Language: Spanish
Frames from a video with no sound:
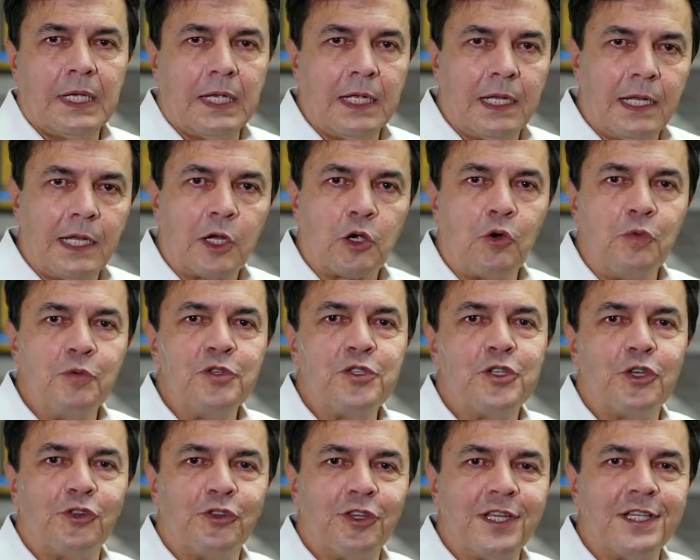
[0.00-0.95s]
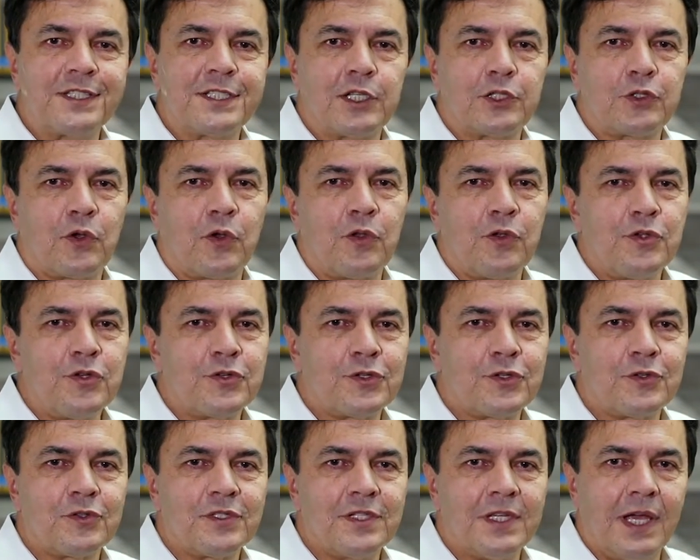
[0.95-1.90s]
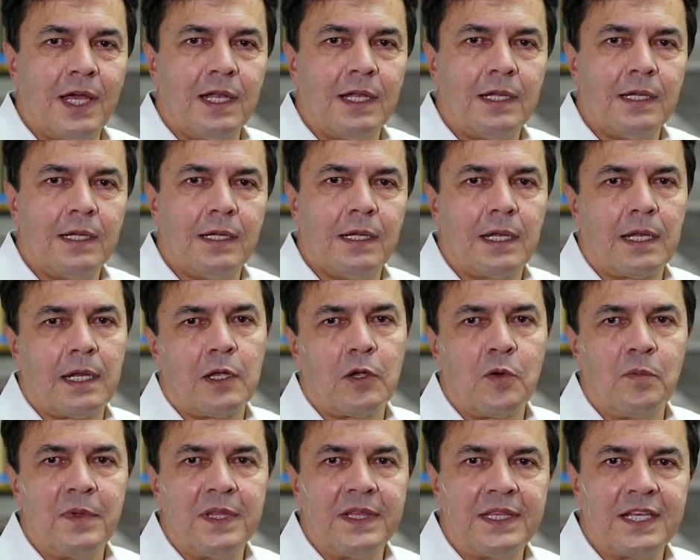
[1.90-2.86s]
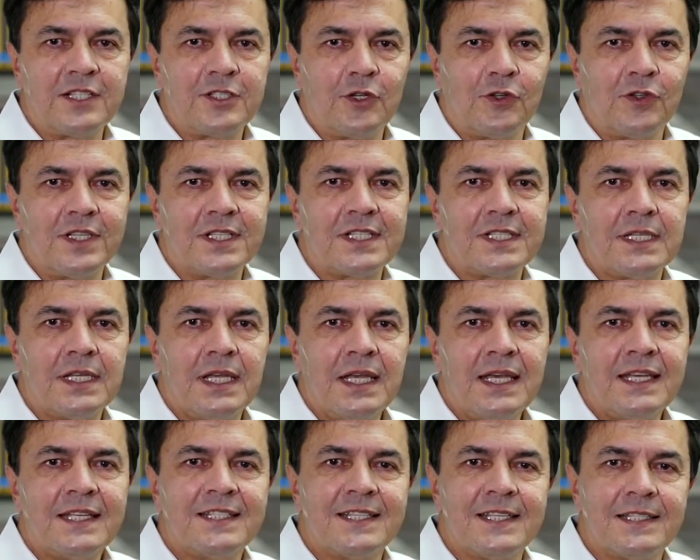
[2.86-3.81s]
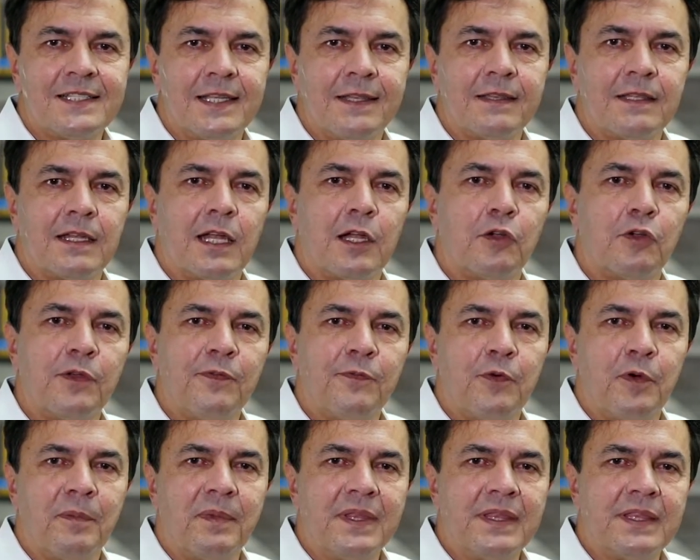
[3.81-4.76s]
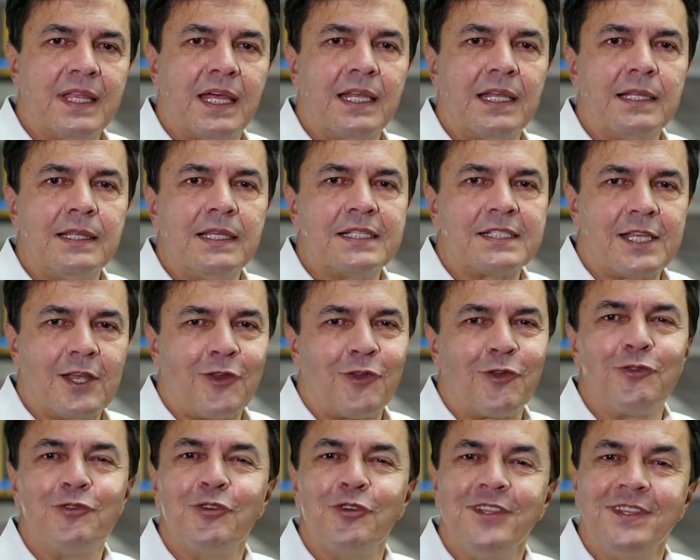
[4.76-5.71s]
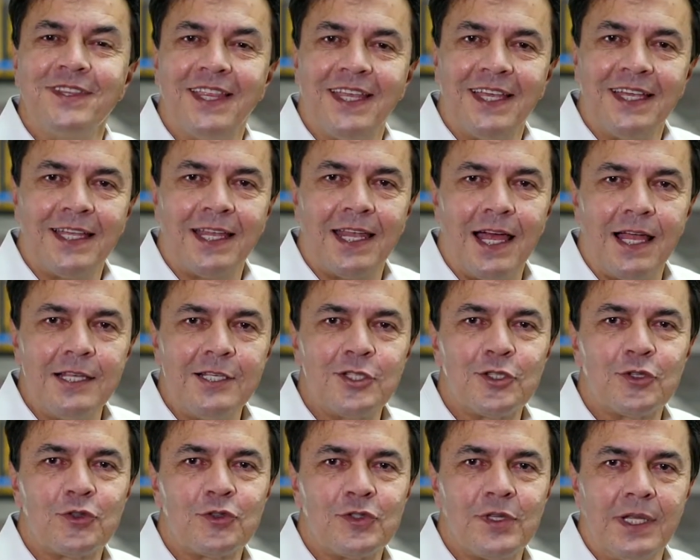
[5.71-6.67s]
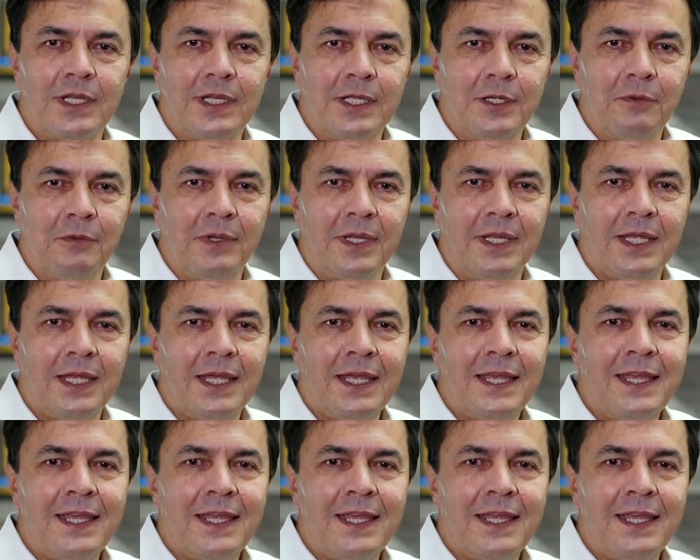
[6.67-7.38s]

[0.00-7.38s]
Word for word: En la Comisión de Desarrollo Social, las recomendaciones se centraron en fomentar el desarrollo integral y sostenible